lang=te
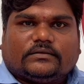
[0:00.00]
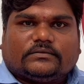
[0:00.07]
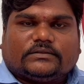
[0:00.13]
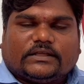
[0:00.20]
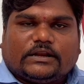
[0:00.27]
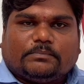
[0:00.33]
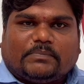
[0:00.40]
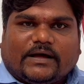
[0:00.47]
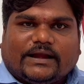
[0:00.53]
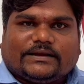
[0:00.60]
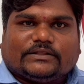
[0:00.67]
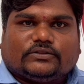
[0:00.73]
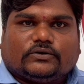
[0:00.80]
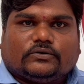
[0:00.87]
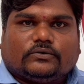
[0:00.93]
తన
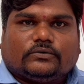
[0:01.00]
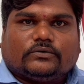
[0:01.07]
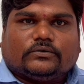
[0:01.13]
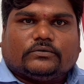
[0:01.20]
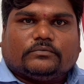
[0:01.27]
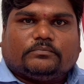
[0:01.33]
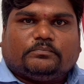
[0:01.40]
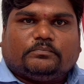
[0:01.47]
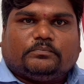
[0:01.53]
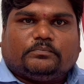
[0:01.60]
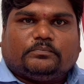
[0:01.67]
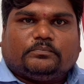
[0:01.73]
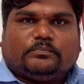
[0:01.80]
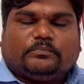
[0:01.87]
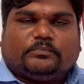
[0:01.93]
పాటతో
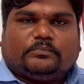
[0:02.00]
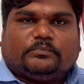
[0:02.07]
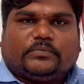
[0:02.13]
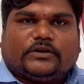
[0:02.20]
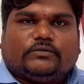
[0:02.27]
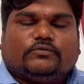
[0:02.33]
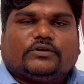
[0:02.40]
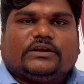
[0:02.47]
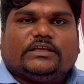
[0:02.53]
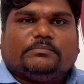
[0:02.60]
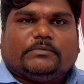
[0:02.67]
పలువురిని